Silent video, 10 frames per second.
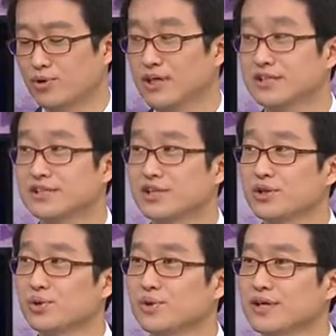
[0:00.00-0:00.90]
하는
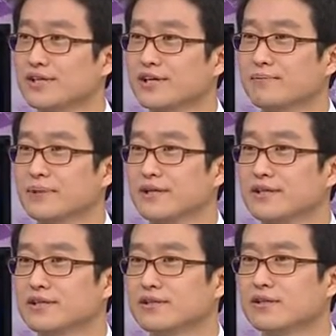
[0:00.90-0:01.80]
기도라는
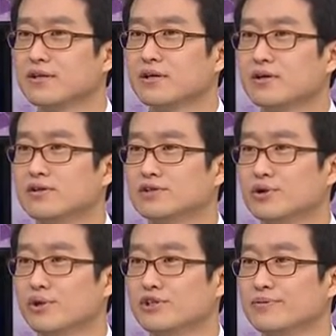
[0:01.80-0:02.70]
캠페인은 어, 저희
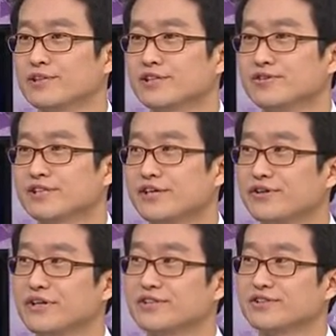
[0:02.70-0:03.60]
월드비전
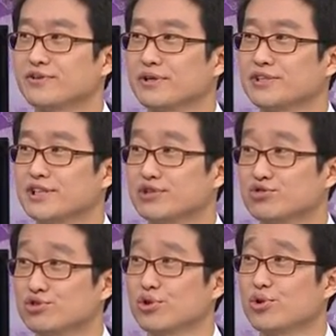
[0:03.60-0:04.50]
사역에 있어서 굉장히
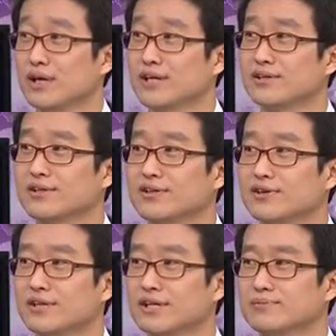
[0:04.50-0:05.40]
중요한
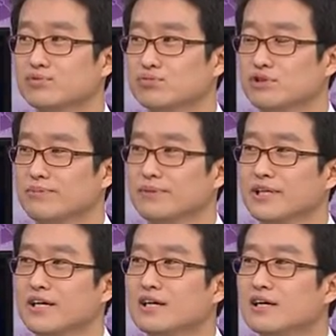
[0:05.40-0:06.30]
그런 한
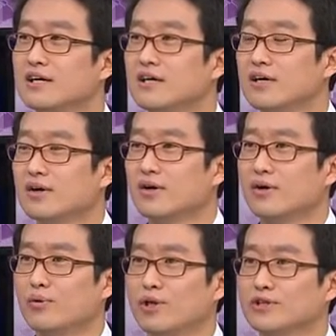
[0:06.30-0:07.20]
부분입니다. 네. 어,
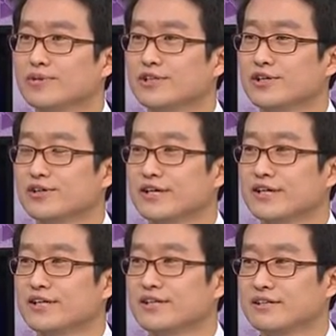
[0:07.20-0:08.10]

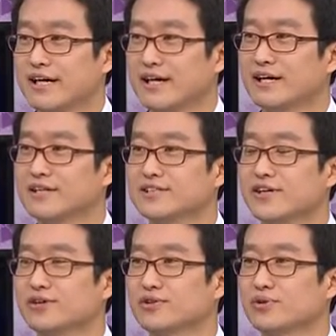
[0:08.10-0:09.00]
월드비전의 다양한
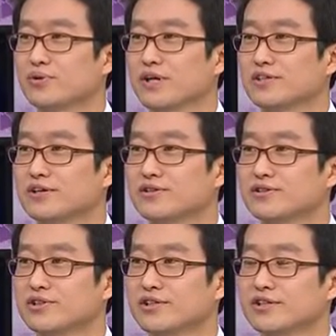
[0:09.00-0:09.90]
사역을 통해서
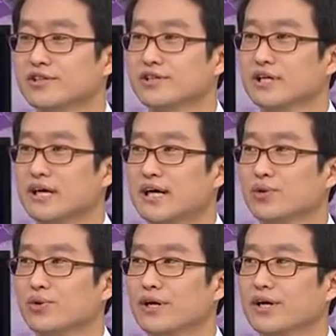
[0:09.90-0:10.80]
저희들은
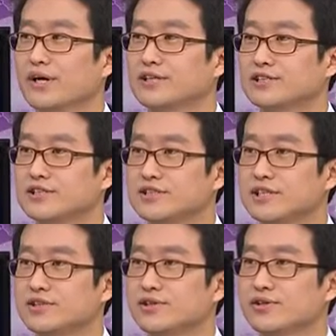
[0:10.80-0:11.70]
아동의
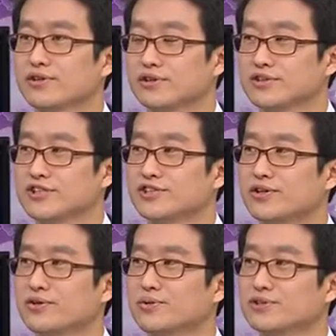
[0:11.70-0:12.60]
신체적,
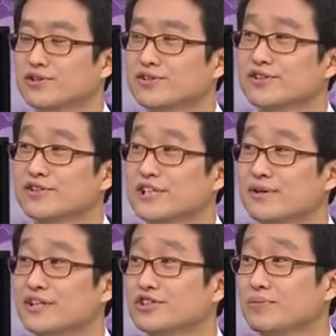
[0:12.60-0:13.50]
경제적, 또 정서적,
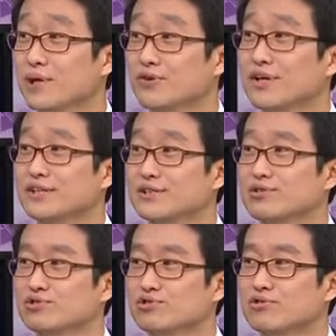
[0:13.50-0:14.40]
사회적 변화를
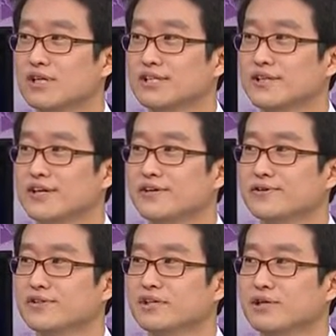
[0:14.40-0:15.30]
추구하는데요.
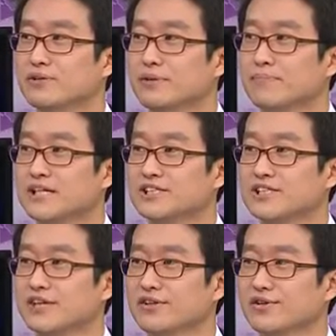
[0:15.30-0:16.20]
그 가운데 네.
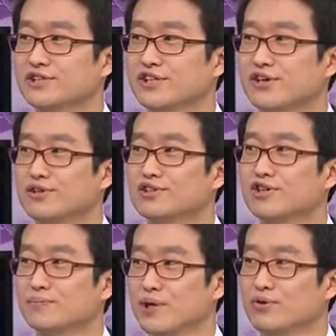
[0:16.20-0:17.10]
빠지지 않는 것이
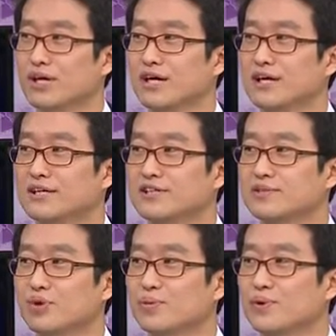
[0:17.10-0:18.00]
영적 변화를
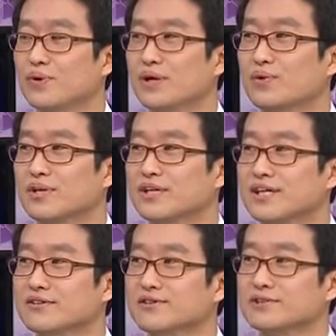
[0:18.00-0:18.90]
목표로 하고
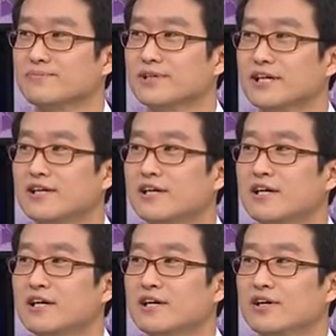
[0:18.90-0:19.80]
있다는 것입니다.
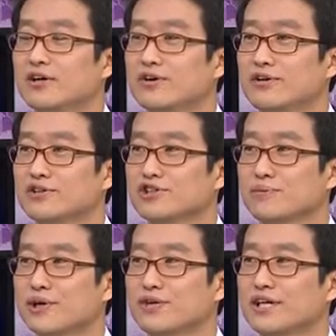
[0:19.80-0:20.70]
네. 어, 영적
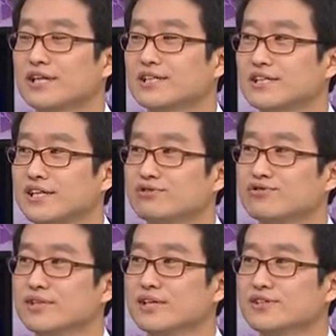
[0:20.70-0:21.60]
변화를
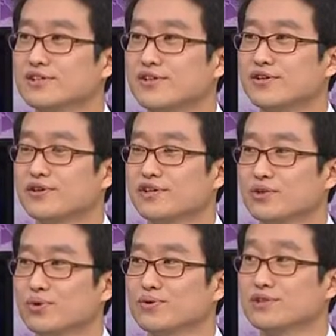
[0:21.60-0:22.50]
이루는 데 있어서
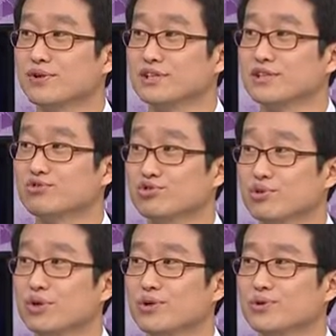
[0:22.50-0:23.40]
기도는 굉장히
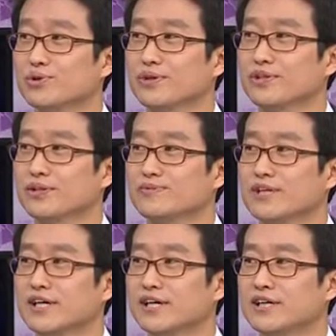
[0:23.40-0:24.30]
중요한 요소이기
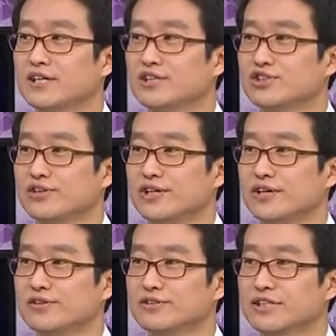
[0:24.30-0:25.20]
때문에 저희의
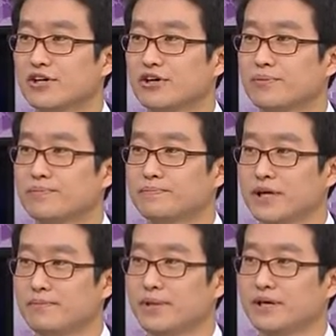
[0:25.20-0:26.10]
이런 사업
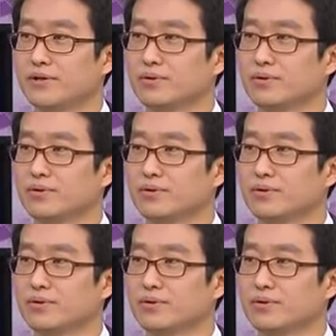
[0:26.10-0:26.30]
캠페인